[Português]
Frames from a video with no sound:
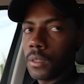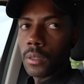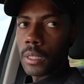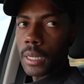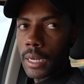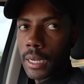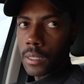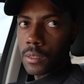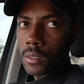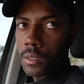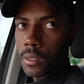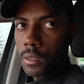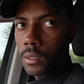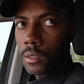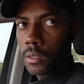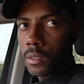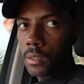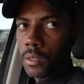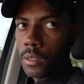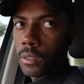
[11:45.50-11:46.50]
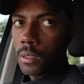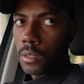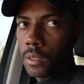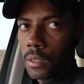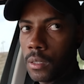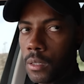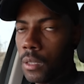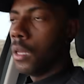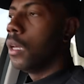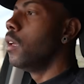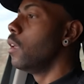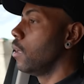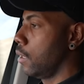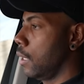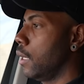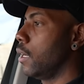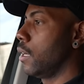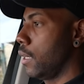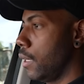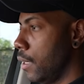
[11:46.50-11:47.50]
da, da casa. casa, do, do Thiago,
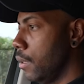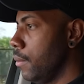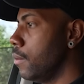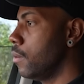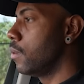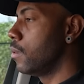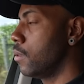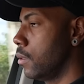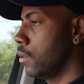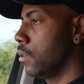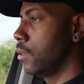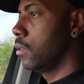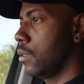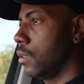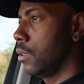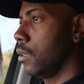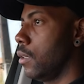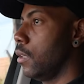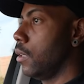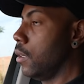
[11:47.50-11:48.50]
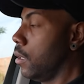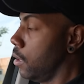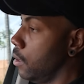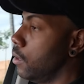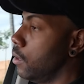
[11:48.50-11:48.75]
do condomínio, na verdade,